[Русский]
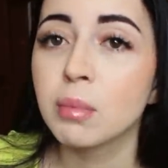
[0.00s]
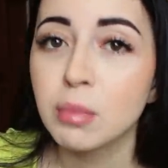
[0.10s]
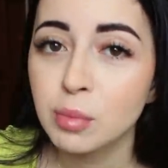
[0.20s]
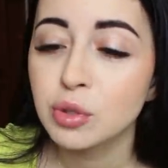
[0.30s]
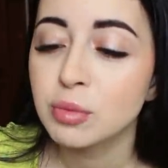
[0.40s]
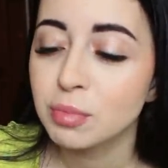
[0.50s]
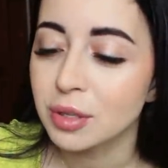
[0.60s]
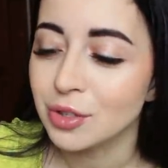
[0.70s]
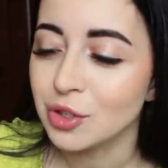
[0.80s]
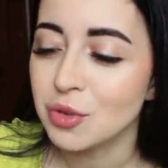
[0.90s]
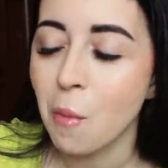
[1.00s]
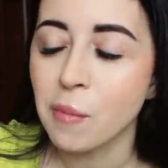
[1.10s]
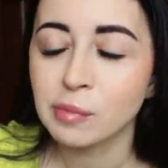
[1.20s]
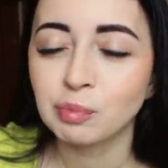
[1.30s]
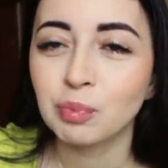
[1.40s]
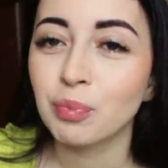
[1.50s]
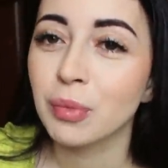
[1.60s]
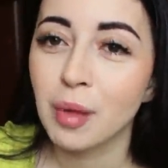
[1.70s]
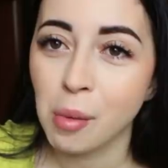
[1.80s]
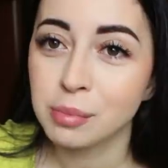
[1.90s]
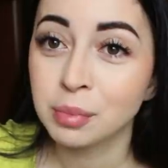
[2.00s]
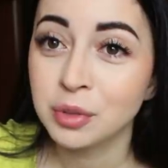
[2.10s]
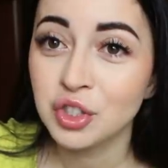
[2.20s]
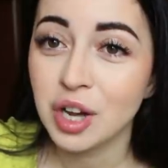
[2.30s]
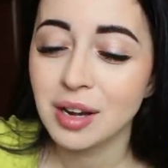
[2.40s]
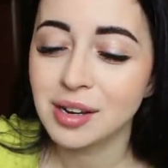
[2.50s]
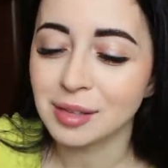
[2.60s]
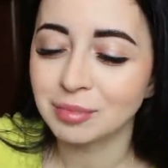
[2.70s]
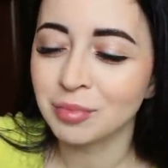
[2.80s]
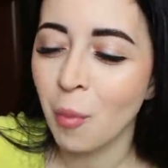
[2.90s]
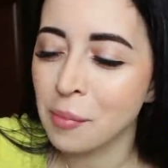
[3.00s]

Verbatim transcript: мы будем платить. Печалька.